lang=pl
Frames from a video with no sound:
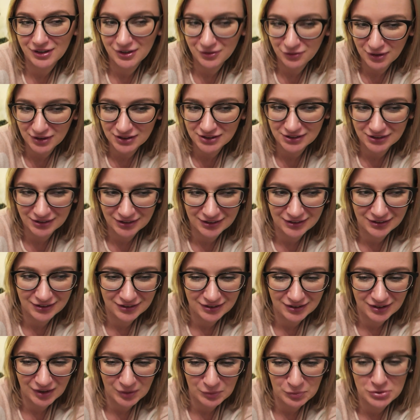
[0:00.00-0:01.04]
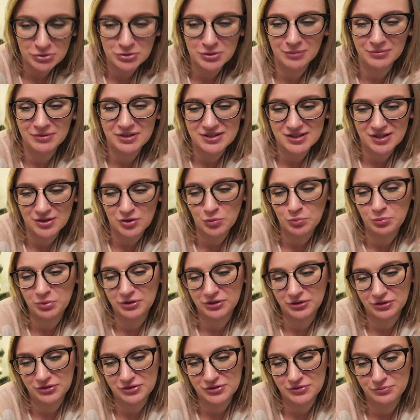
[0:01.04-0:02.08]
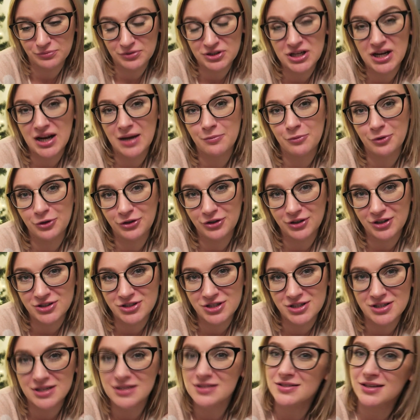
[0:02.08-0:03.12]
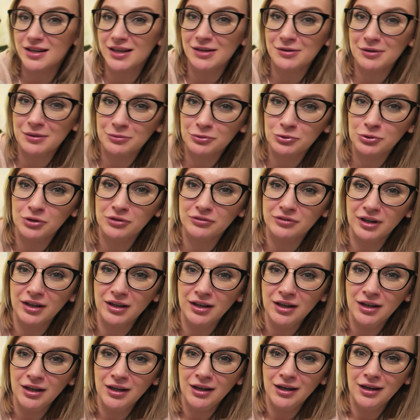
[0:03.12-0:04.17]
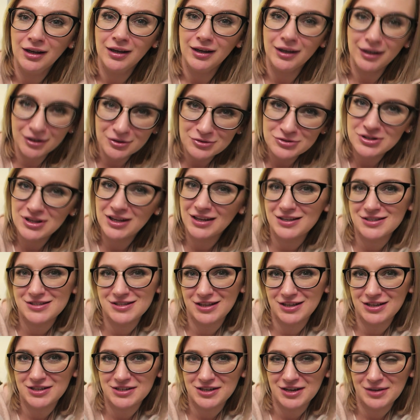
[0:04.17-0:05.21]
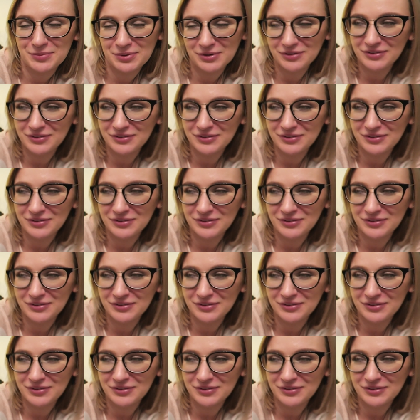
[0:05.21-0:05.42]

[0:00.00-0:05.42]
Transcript: I właśnie jak poszłam na zakupy, to myślałam o innych rzeczach, zajęłam głowę i już nie jest tak źle.